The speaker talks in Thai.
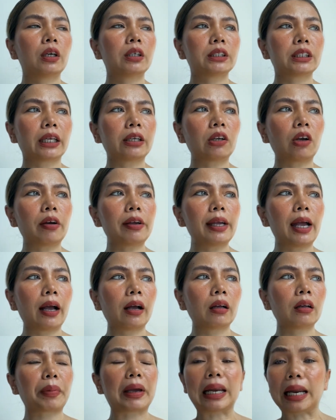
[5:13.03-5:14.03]
ฉันก็ยัง
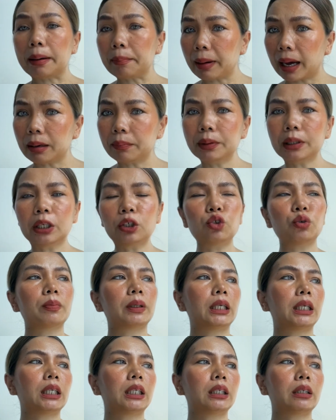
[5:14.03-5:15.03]
ไปเล่นบ้านเพื่อนอยู่เหมือ
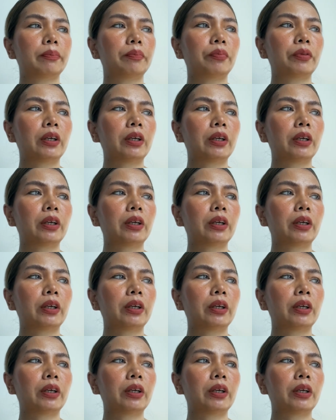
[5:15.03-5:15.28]
นเดิม